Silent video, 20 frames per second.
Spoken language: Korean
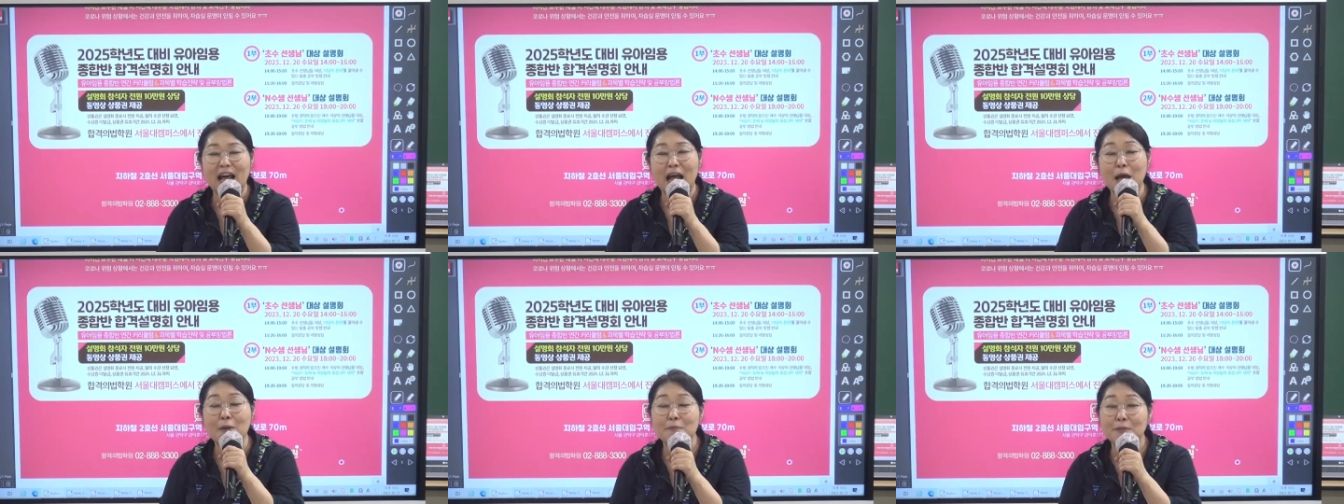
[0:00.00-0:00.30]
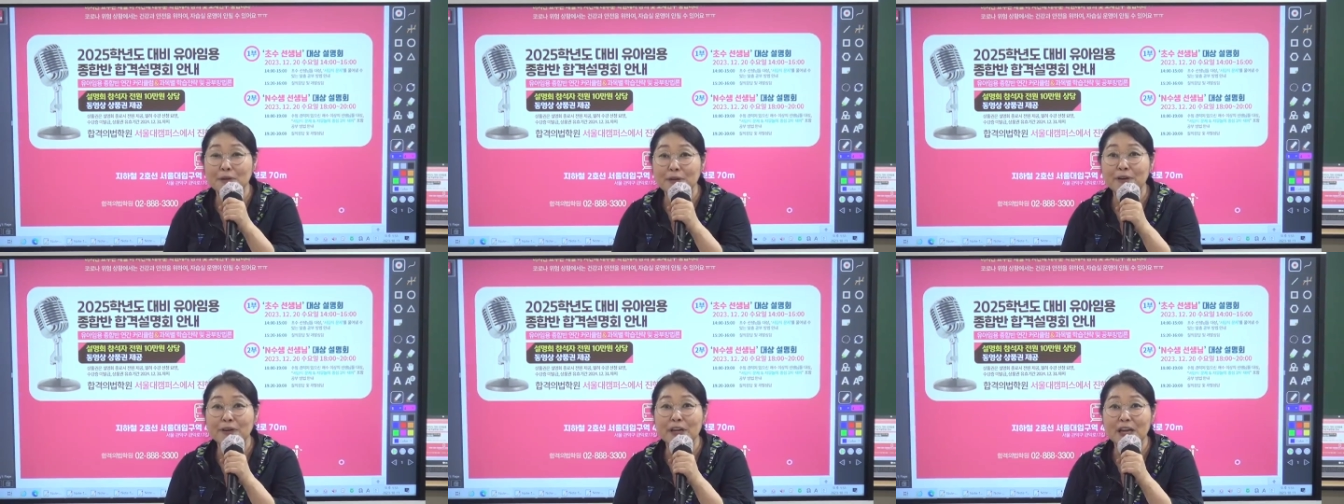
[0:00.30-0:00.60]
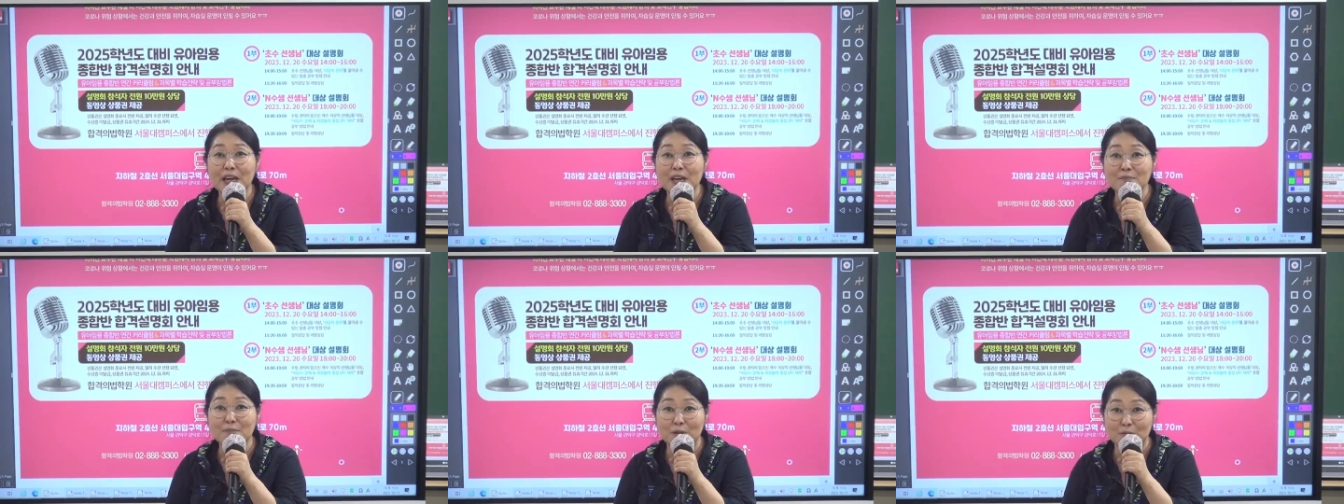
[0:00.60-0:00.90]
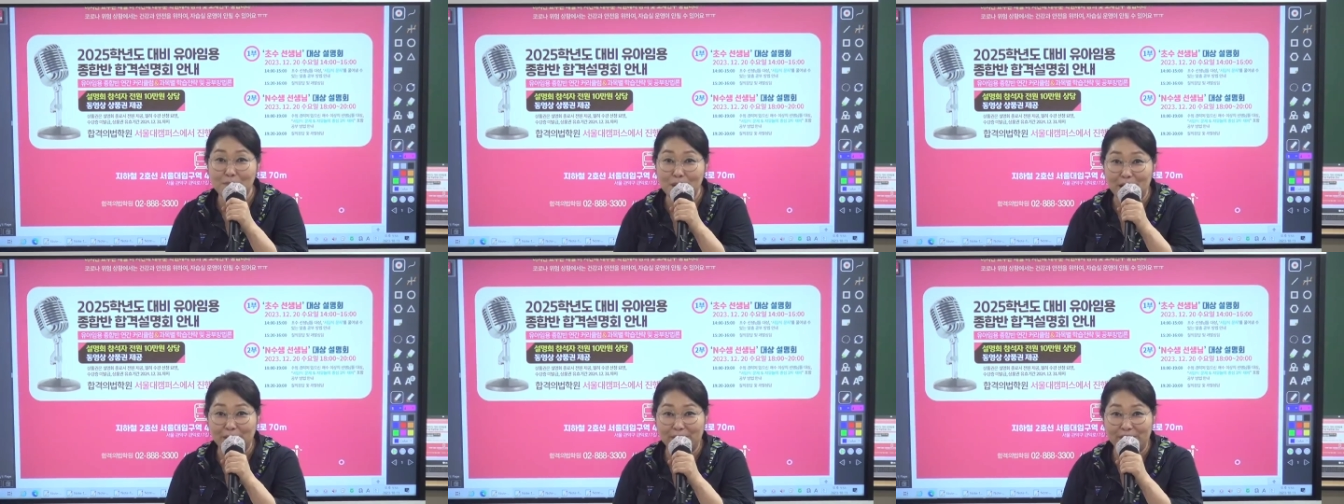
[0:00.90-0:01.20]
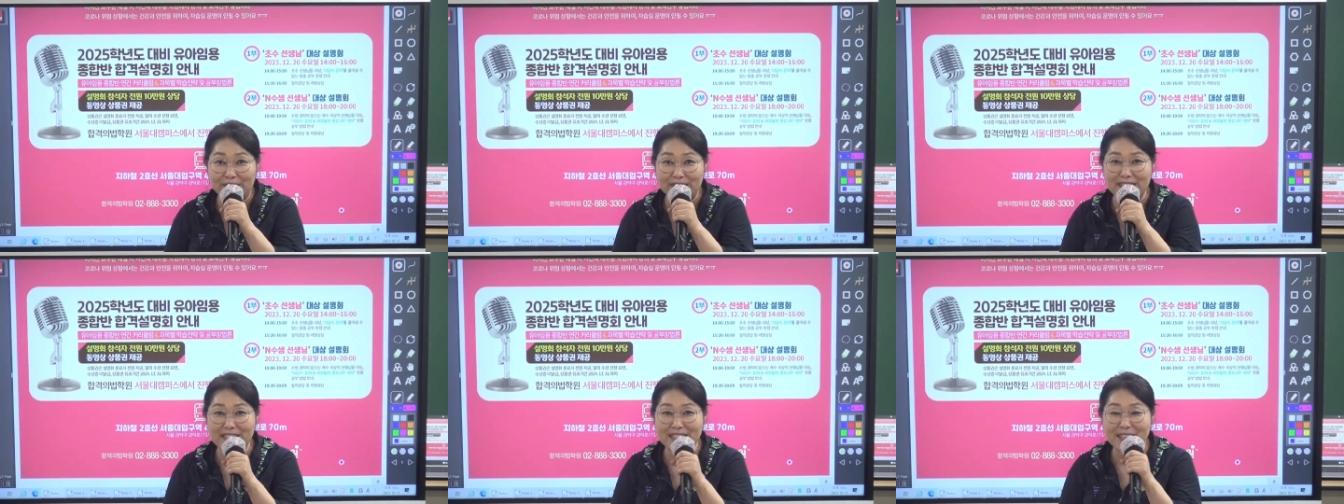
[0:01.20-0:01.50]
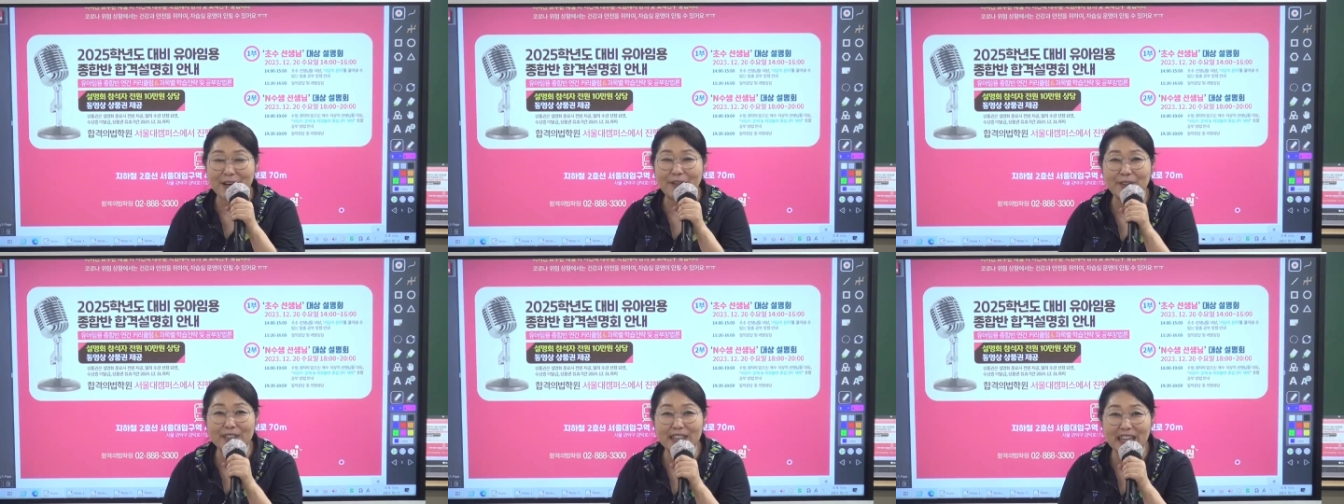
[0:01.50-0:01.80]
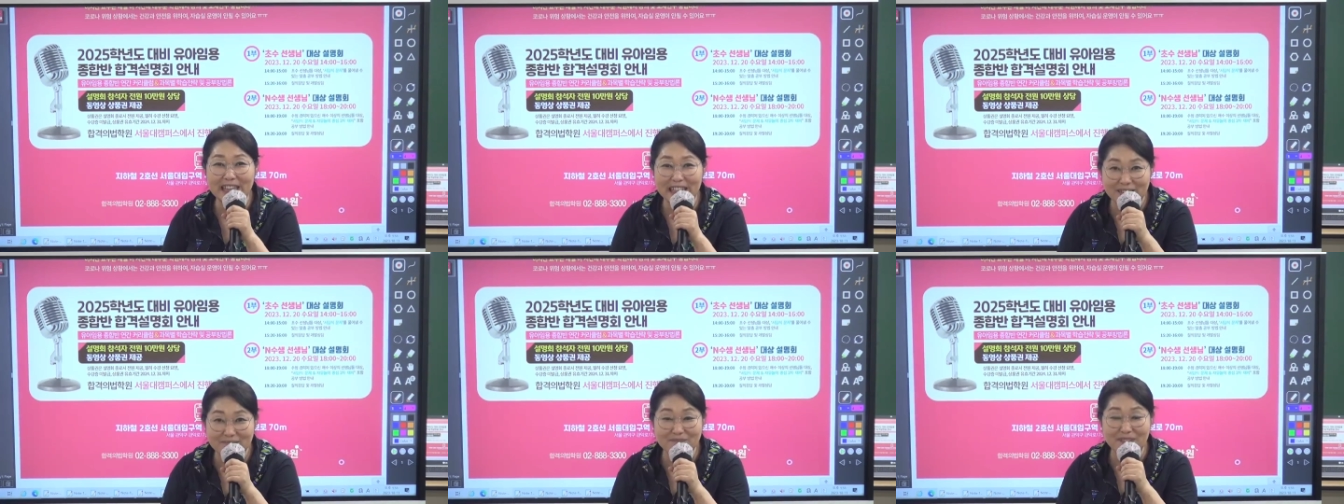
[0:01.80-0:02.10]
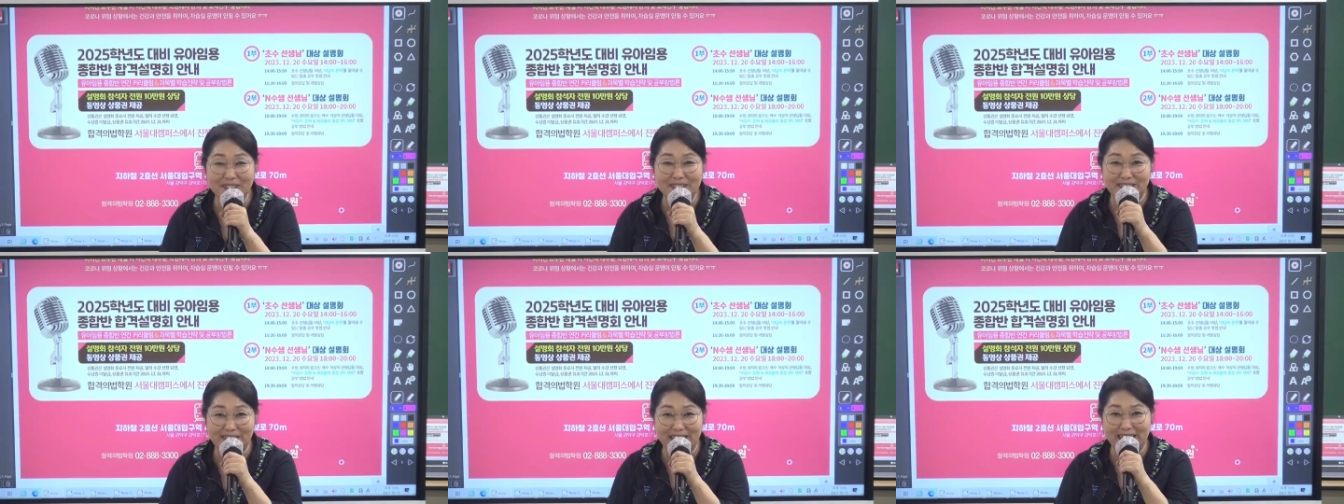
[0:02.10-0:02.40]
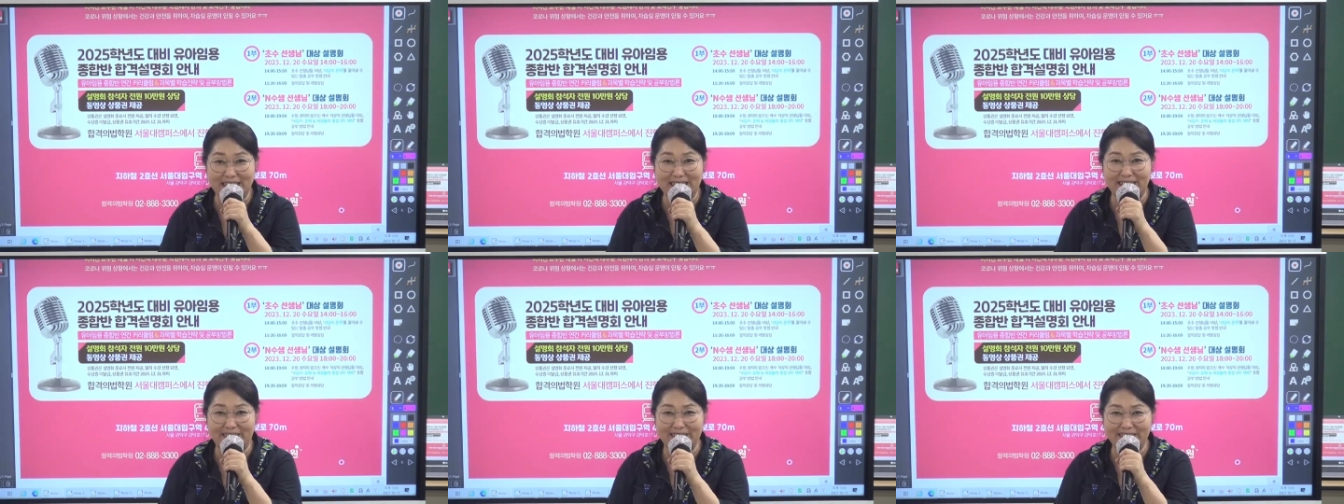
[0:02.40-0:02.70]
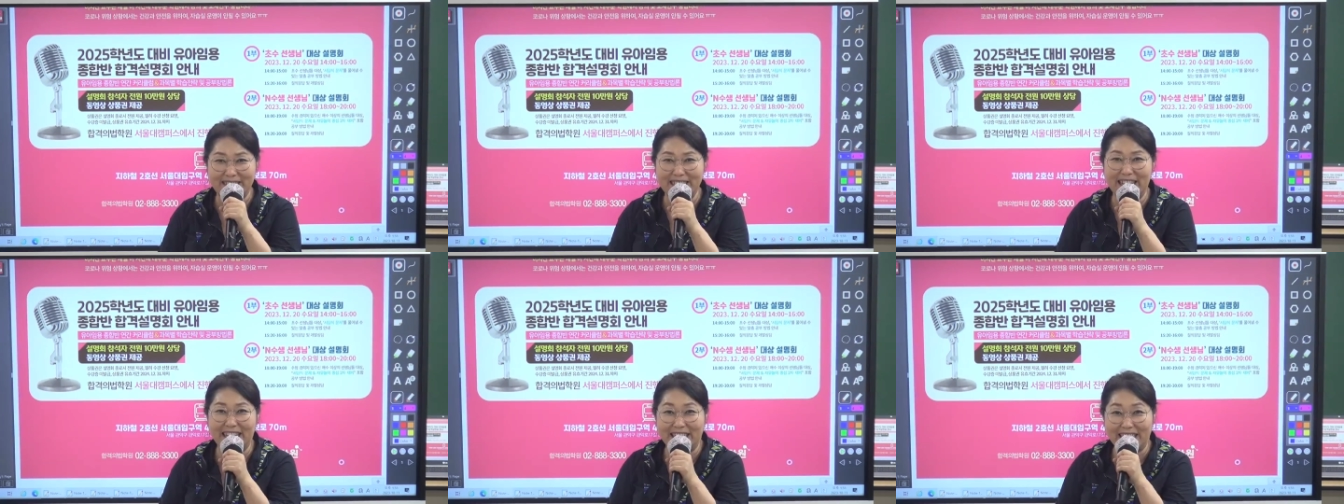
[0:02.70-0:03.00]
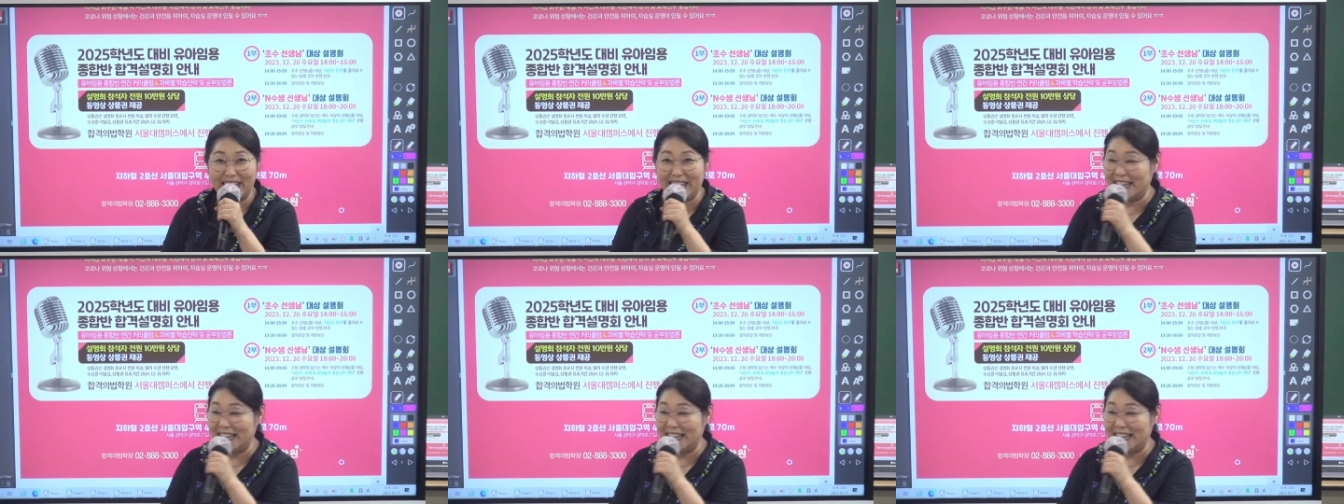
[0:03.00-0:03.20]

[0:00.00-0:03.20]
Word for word: 합격의 법학원 서울대 캠퍼스에서 진행을